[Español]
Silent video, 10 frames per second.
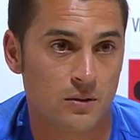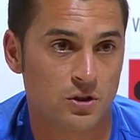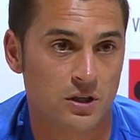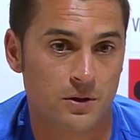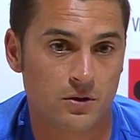
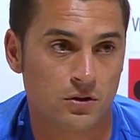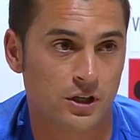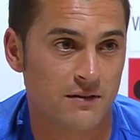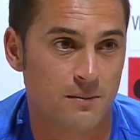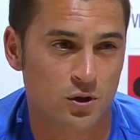hemos sabido con
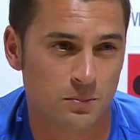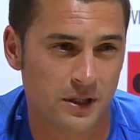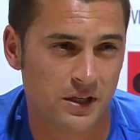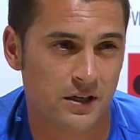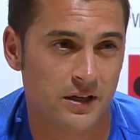quién íbamos a
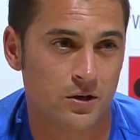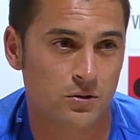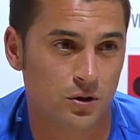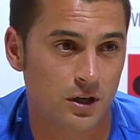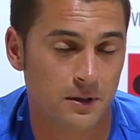competir, qué
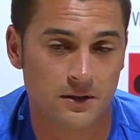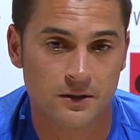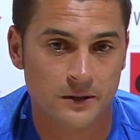nos tocaba,